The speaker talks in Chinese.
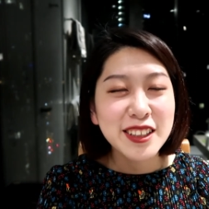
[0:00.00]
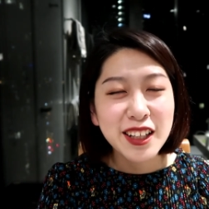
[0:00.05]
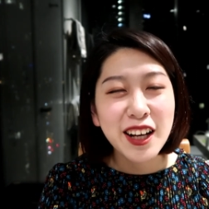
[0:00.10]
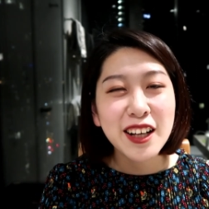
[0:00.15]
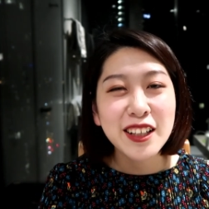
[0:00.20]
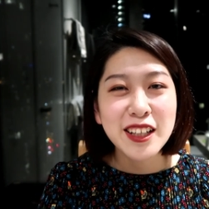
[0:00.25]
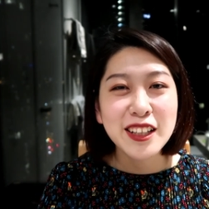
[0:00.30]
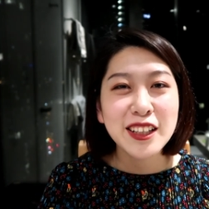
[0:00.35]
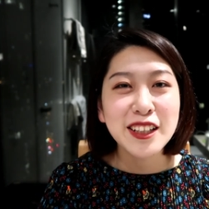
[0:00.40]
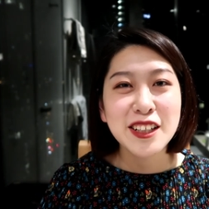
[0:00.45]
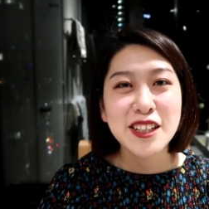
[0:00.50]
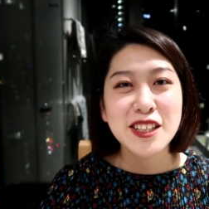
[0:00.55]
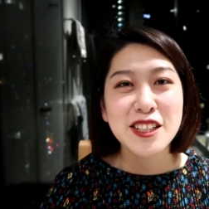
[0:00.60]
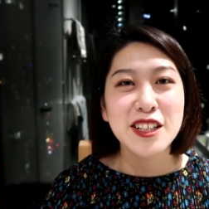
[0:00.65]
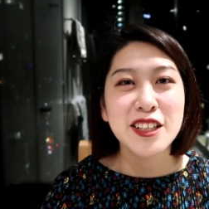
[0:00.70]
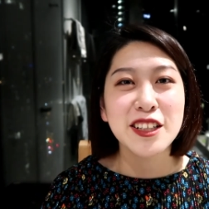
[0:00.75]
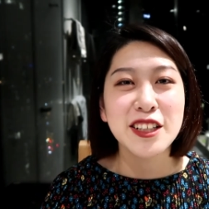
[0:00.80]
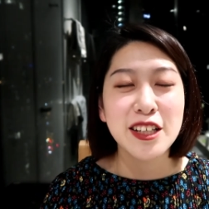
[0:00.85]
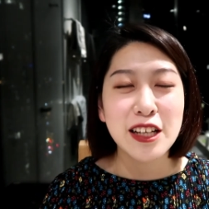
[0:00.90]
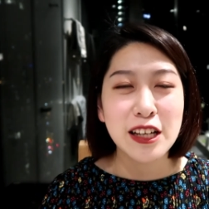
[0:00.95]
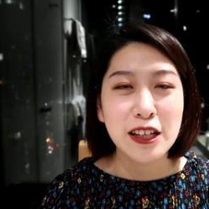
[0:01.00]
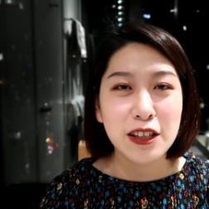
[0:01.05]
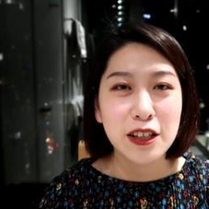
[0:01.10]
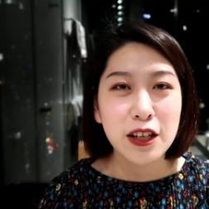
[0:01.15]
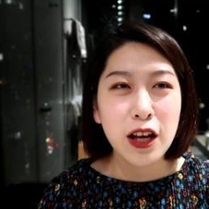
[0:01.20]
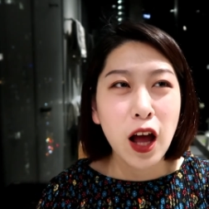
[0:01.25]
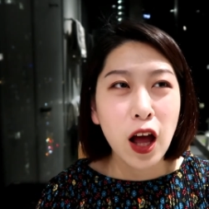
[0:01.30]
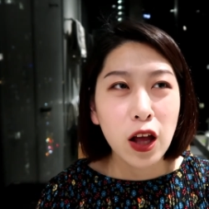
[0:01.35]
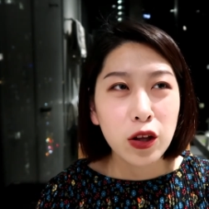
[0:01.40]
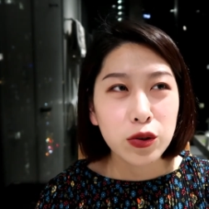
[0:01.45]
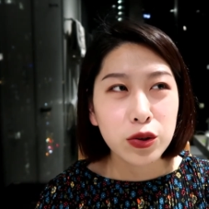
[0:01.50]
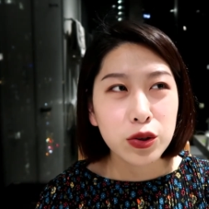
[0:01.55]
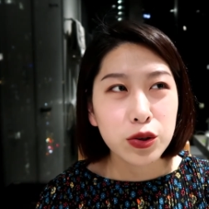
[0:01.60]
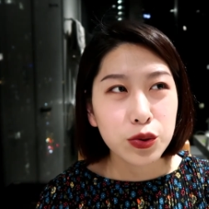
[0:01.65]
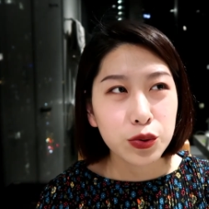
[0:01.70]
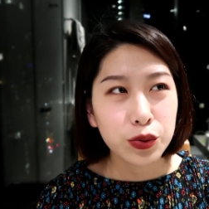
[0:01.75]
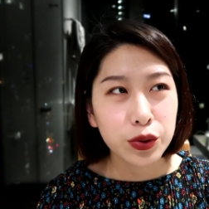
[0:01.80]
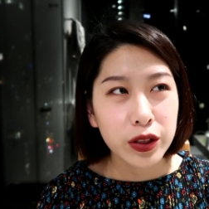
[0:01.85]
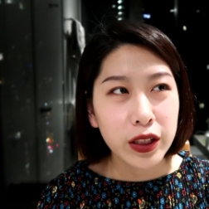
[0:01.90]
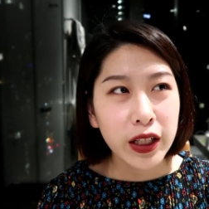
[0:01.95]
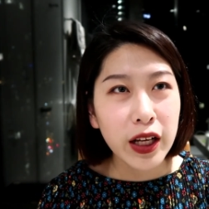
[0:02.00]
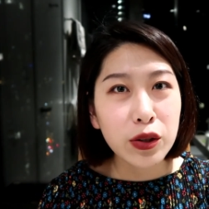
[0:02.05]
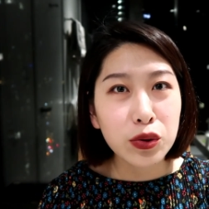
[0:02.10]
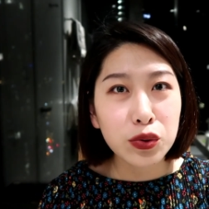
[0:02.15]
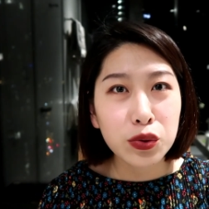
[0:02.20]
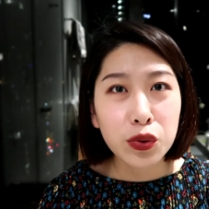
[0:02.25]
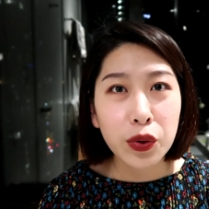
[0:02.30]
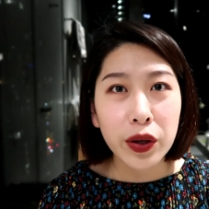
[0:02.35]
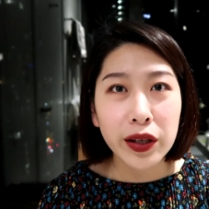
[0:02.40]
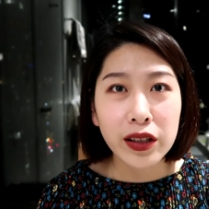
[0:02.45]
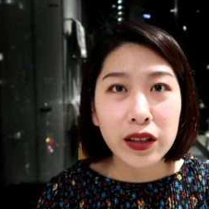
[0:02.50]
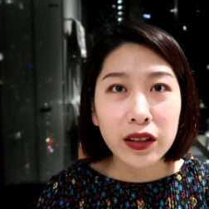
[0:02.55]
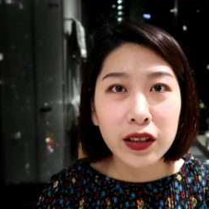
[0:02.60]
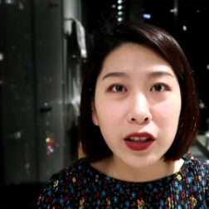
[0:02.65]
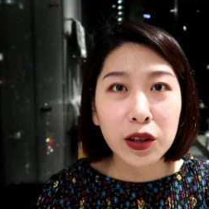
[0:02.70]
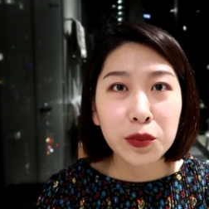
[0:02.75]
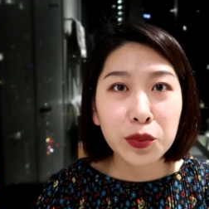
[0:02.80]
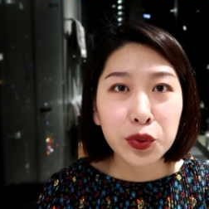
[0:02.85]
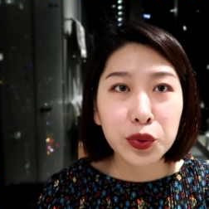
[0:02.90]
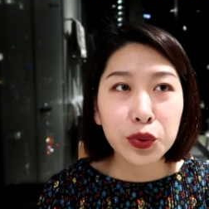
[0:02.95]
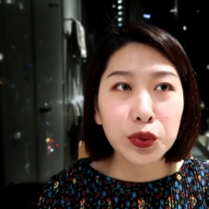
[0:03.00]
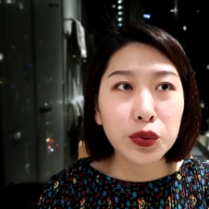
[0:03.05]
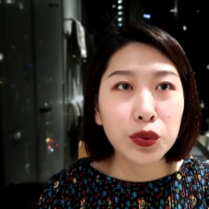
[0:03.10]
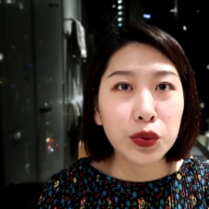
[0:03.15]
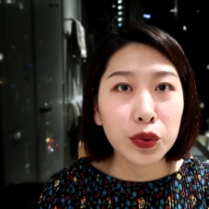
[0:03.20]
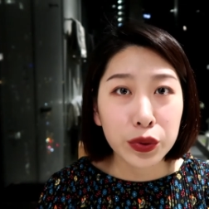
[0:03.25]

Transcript: 这刚才那个身体就是属于天竺葵的那个沐浴露，